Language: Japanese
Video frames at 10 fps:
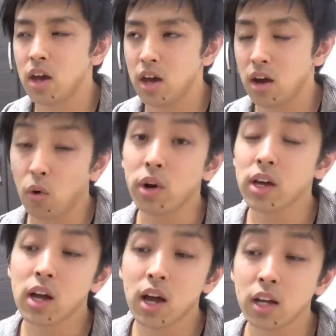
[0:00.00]
えー、
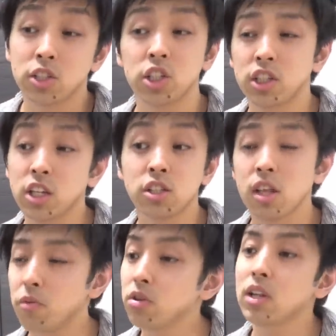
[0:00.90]
俺が直筆
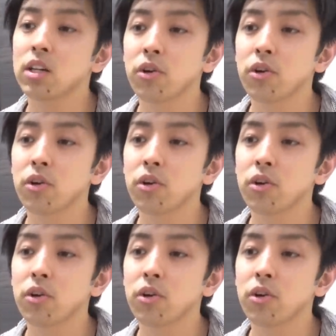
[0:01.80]
で問題